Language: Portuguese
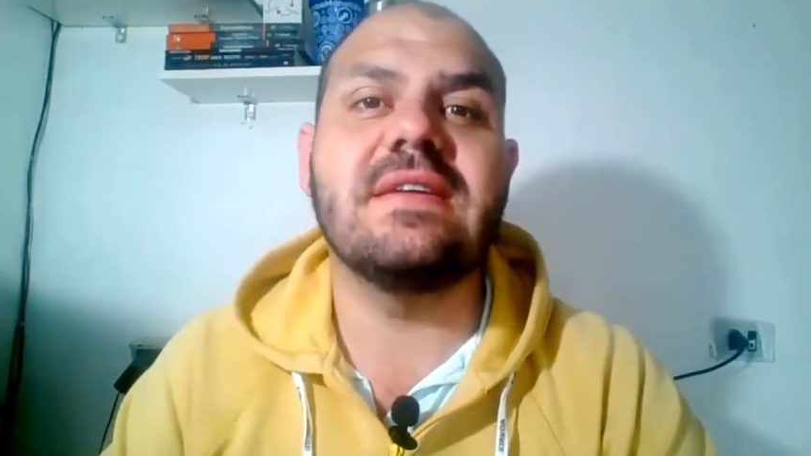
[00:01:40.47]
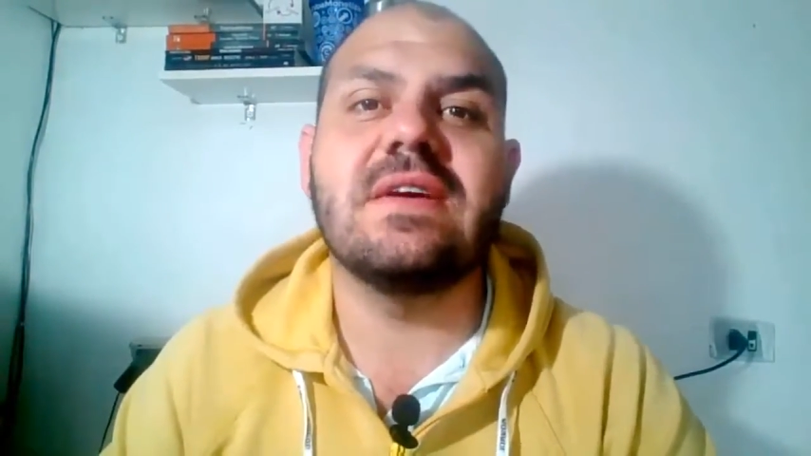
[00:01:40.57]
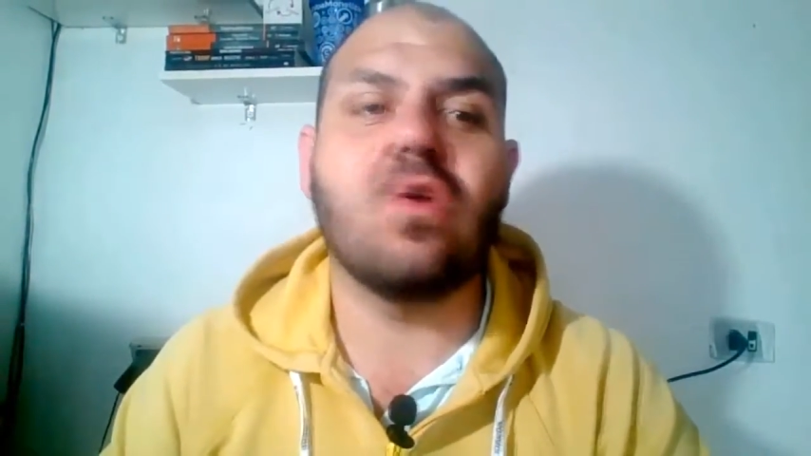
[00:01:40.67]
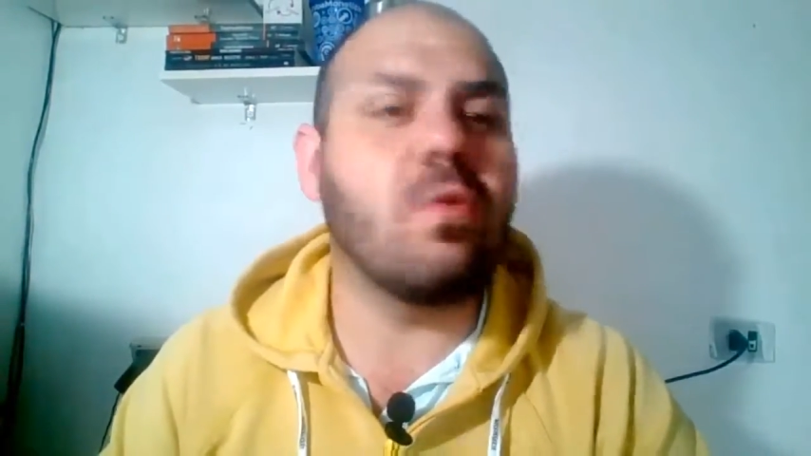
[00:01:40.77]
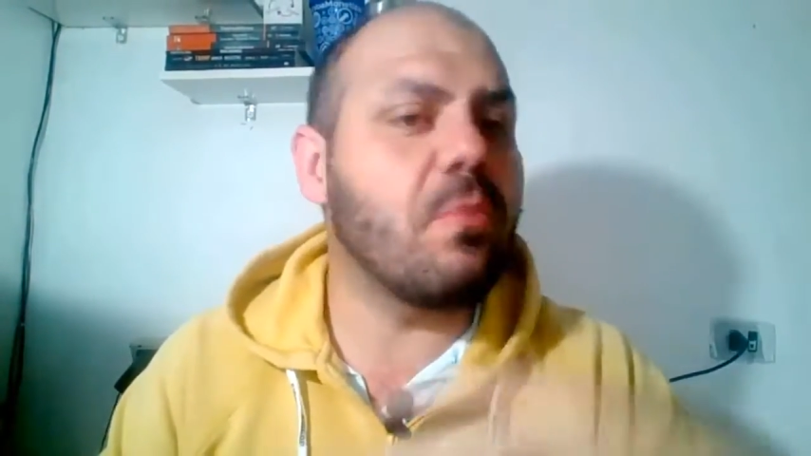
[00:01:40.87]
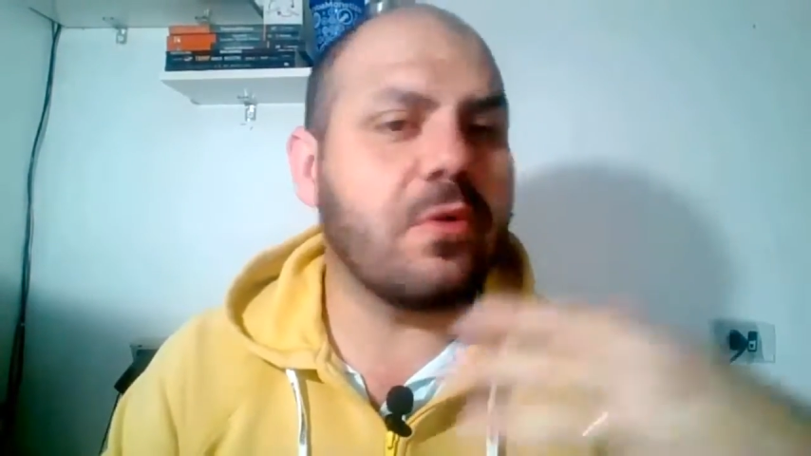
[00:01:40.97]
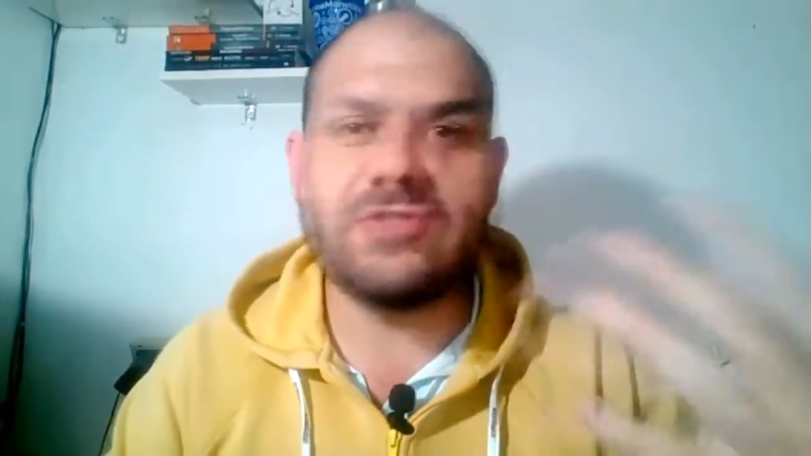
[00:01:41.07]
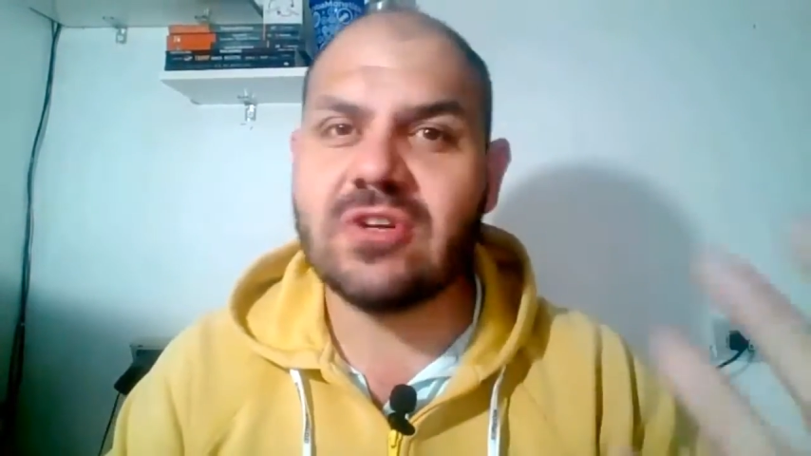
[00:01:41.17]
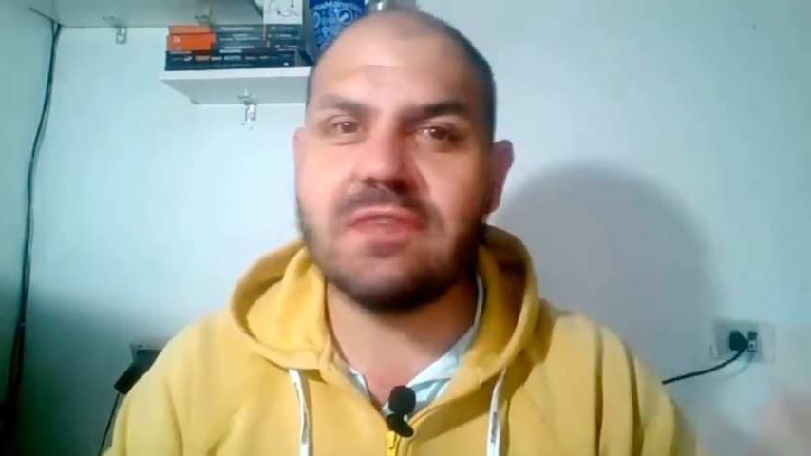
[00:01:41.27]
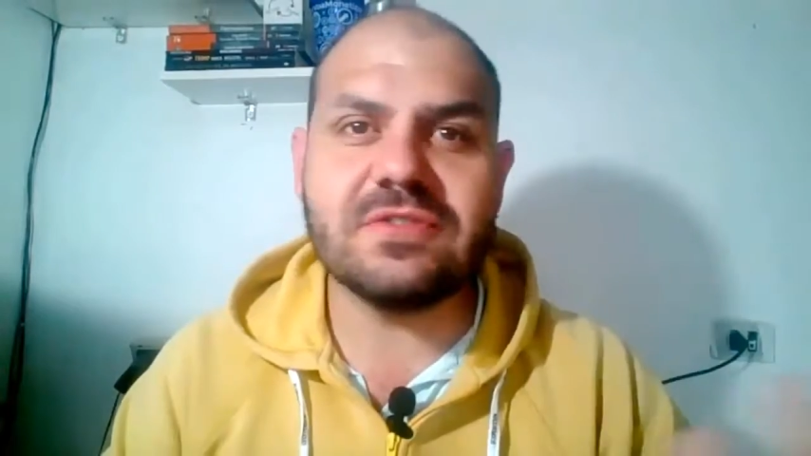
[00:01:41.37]
Como
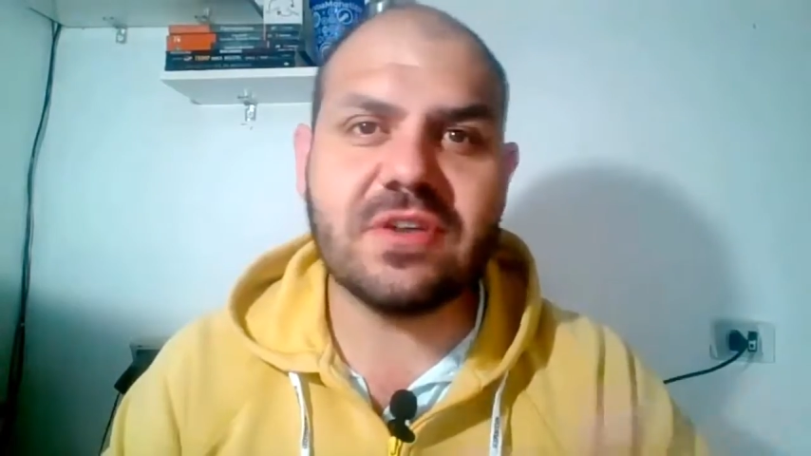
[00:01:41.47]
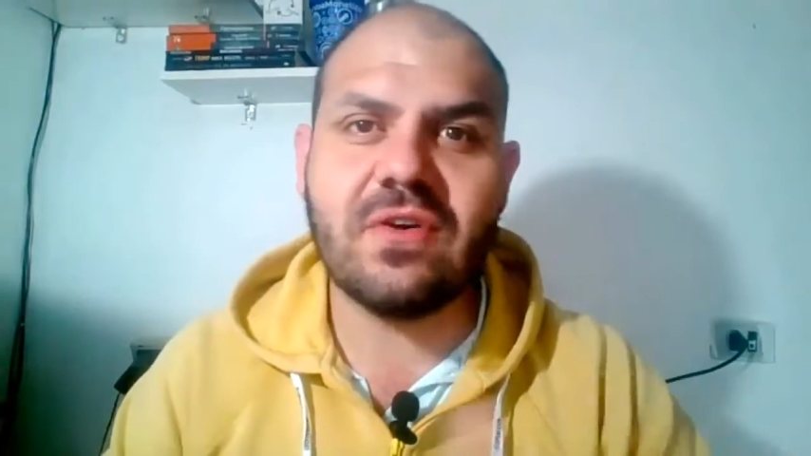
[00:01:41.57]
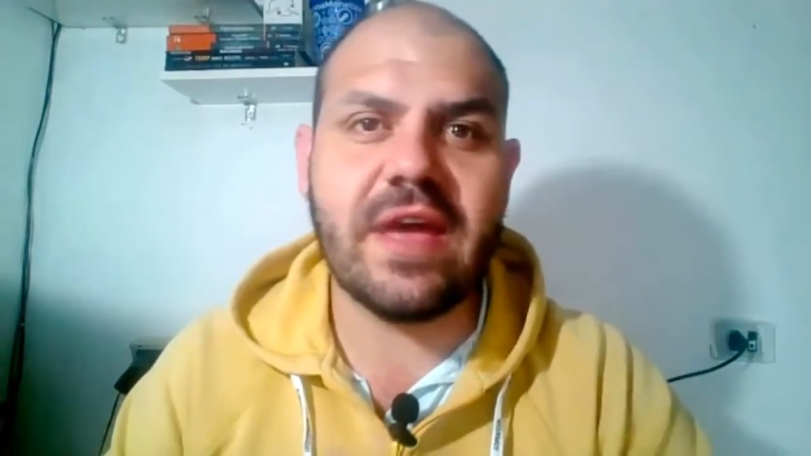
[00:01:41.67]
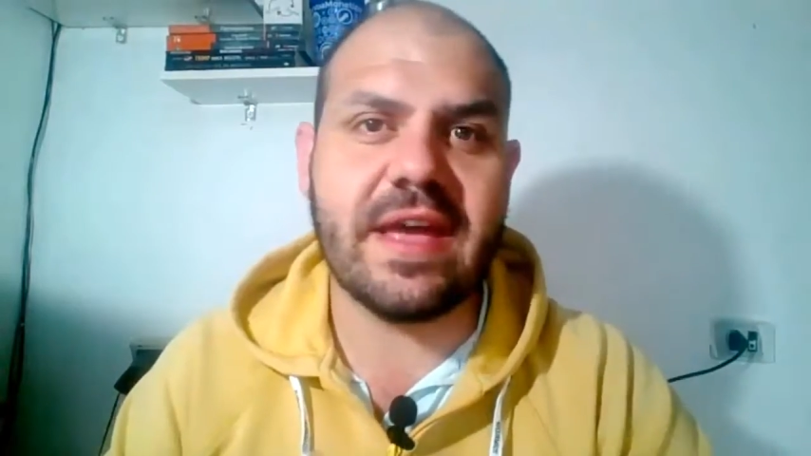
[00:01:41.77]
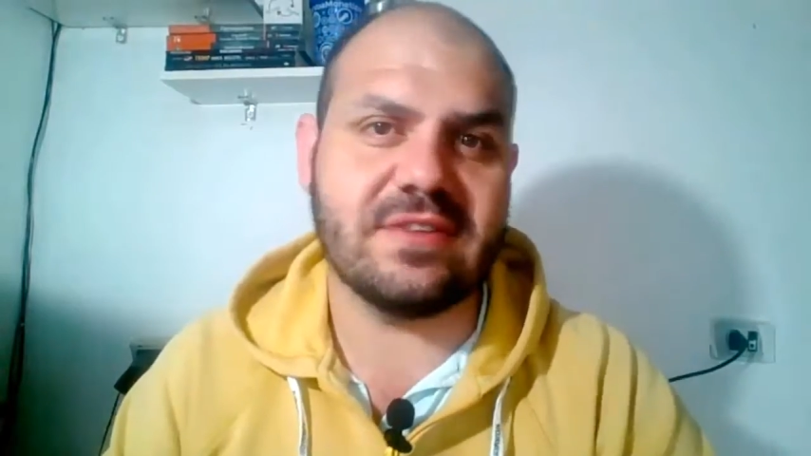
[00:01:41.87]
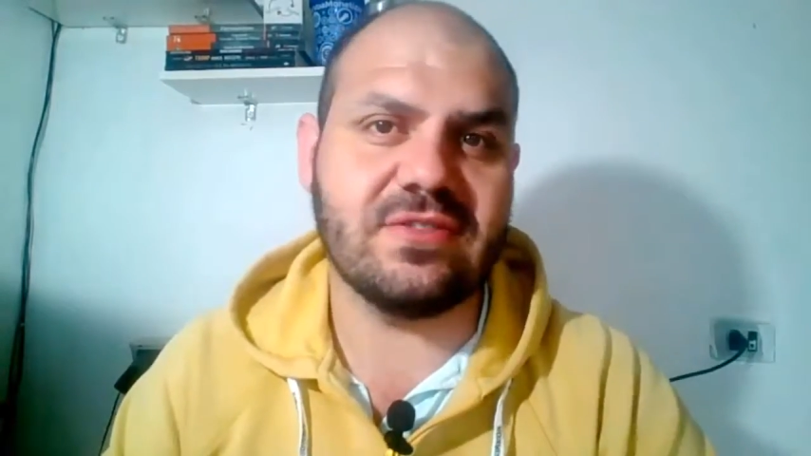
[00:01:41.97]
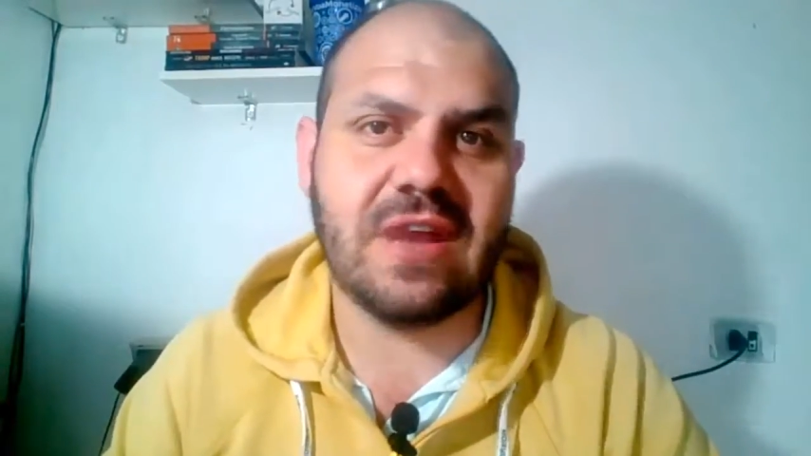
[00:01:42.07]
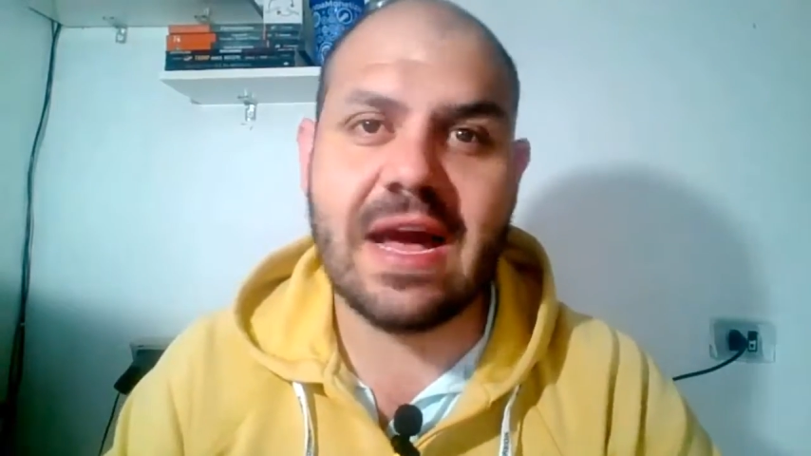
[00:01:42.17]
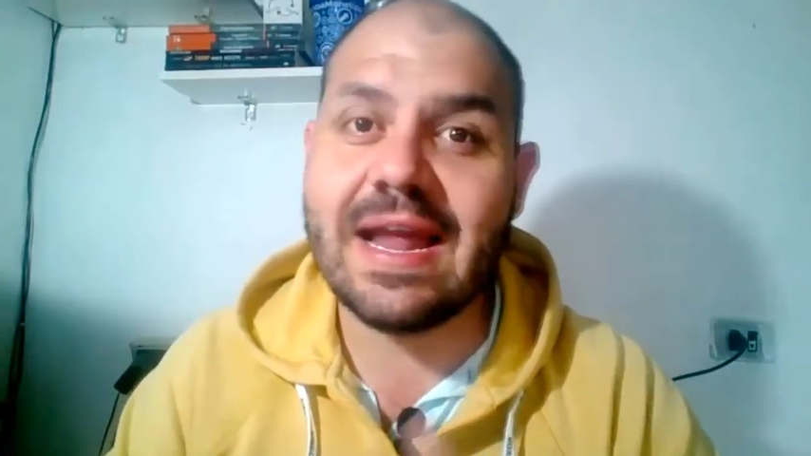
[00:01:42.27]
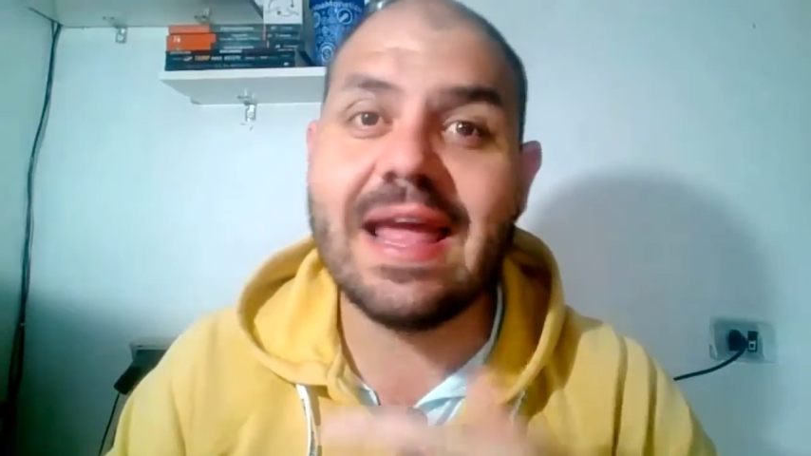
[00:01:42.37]
profissional você conhece, o
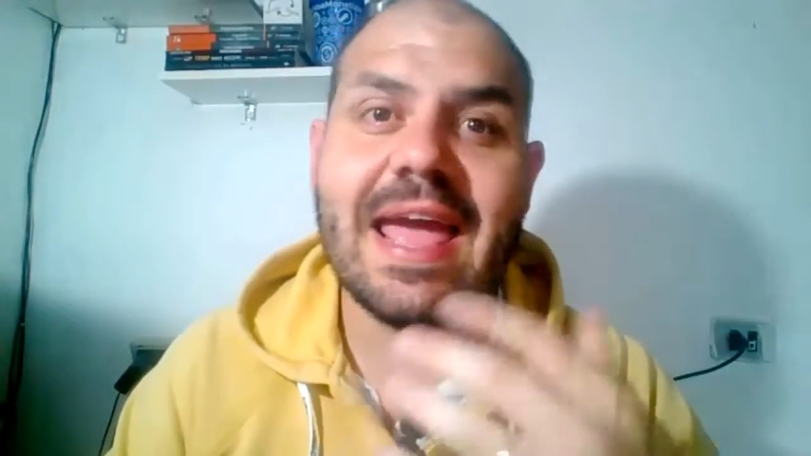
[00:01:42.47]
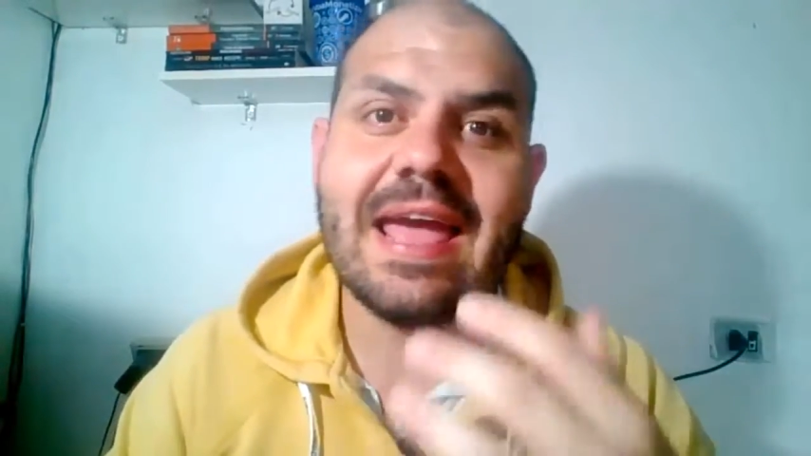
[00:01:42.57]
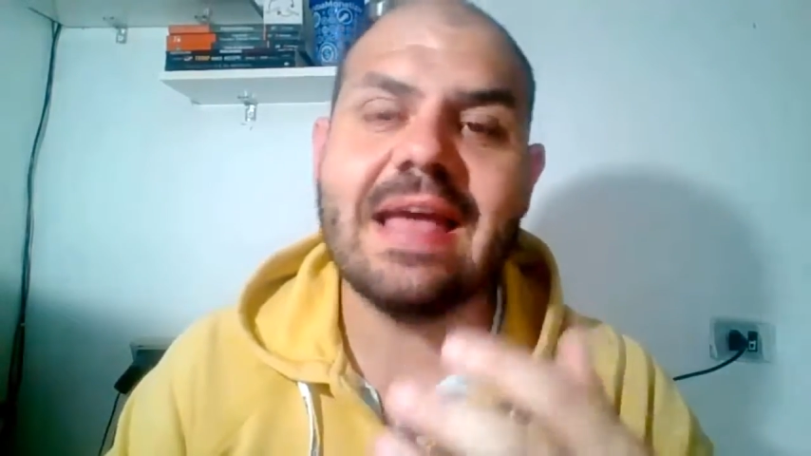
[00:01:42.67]
cara é